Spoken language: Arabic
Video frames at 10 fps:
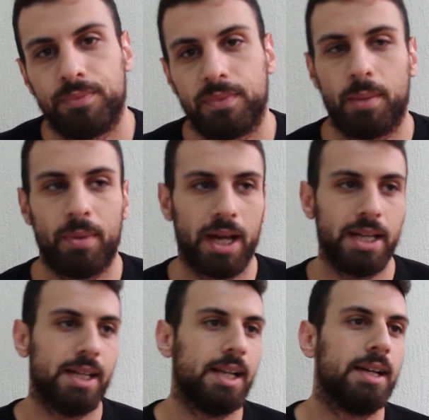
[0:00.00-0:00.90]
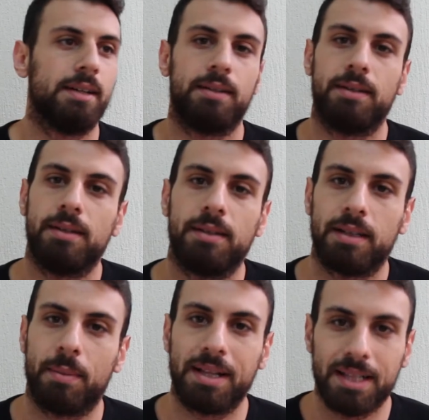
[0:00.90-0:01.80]
طب ما خيي ليه؟
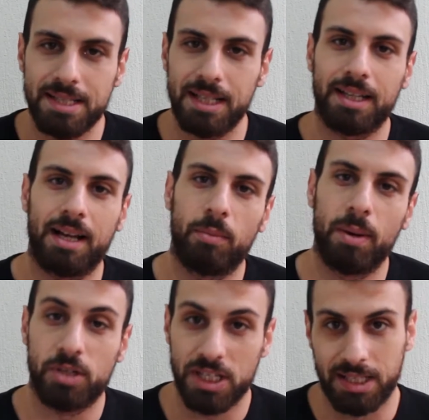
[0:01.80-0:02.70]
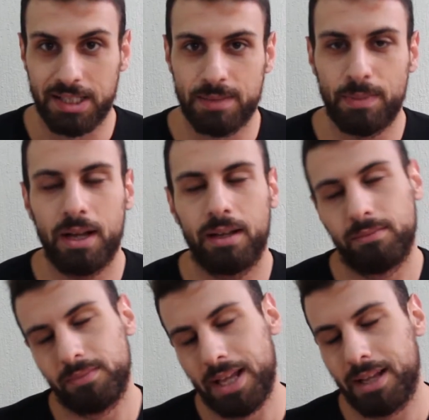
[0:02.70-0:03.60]
طب انت نزلت على الماء مش نازل تسبح؟
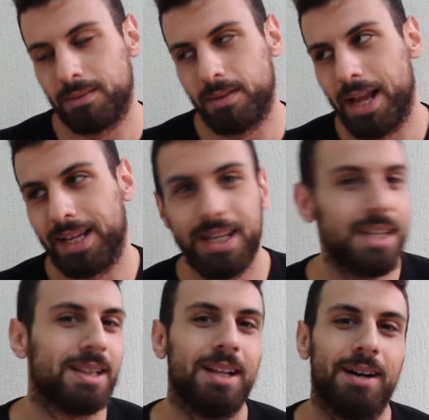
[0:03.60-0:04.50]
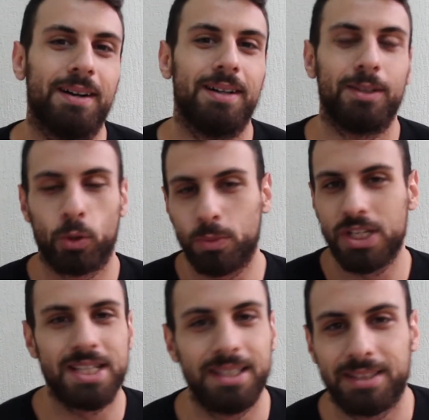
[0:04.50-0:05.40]
اكيد لا انتم مش
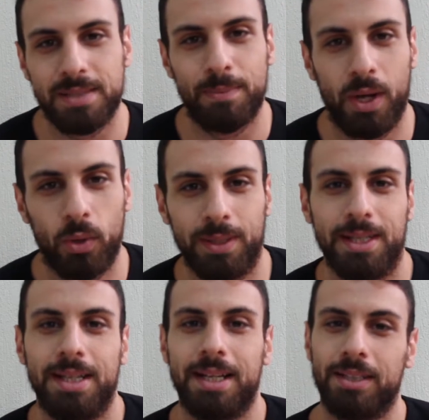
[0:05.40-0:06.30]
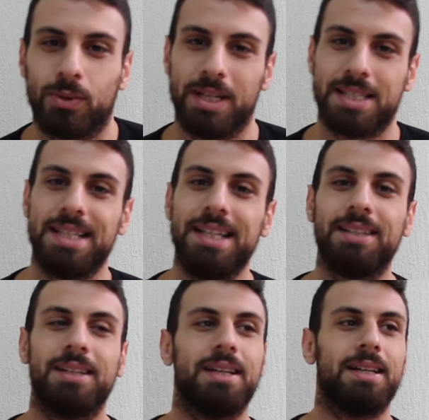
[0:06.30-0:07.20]
نازلين تسبحوا انتم
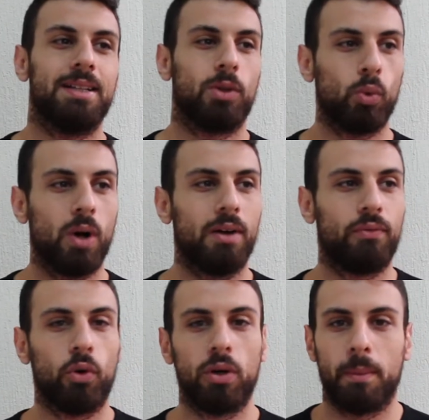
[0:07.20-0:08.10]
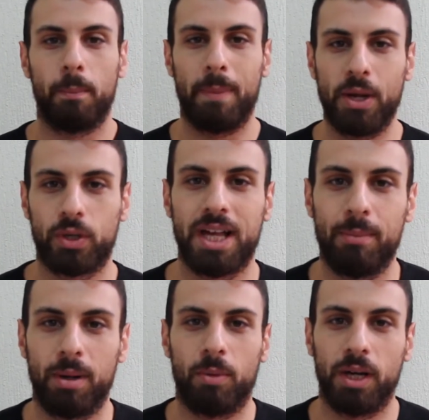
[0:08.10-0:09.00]
نازلين توقفوا ما
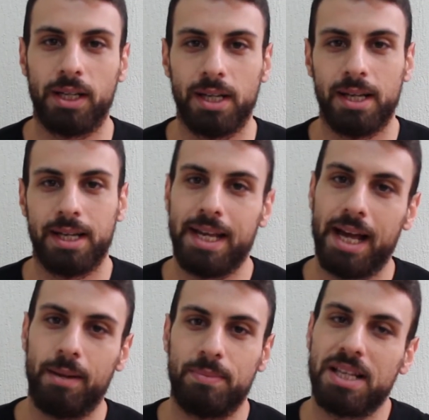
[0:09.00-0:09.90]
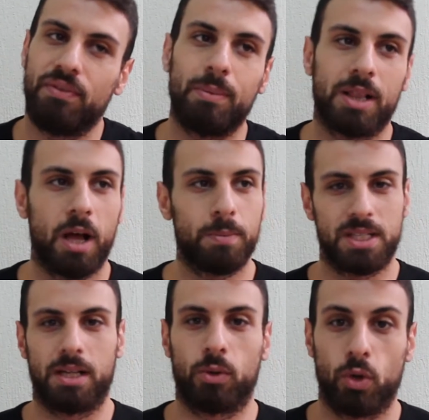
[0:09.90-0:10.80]
كامل مي يعني بصير في مثل
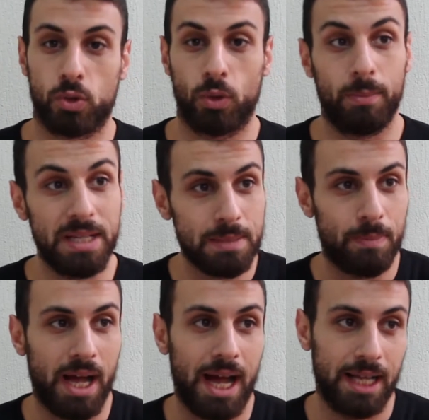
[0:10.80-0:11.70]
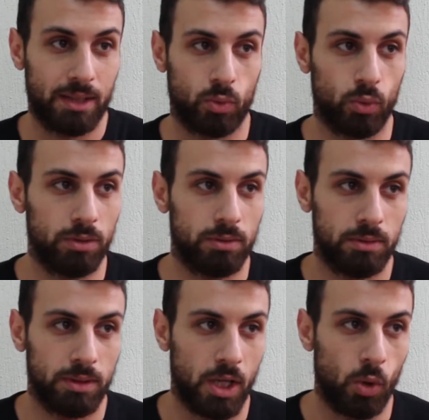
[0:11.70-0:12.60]
اوبستكل كورس واللي بيسبح حتكون
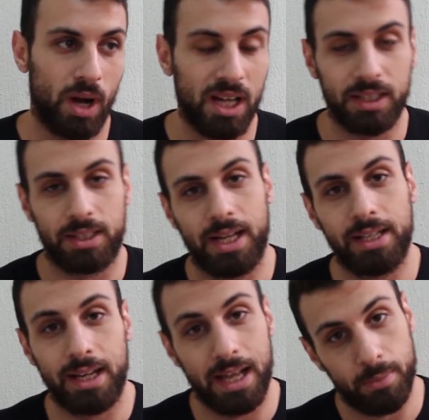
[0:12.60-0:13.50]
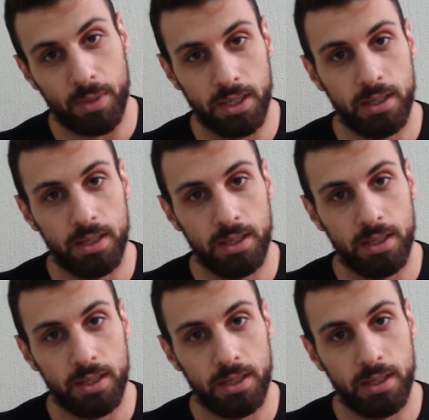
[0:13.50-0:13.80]
اللي هو حضرتي انا الاهبل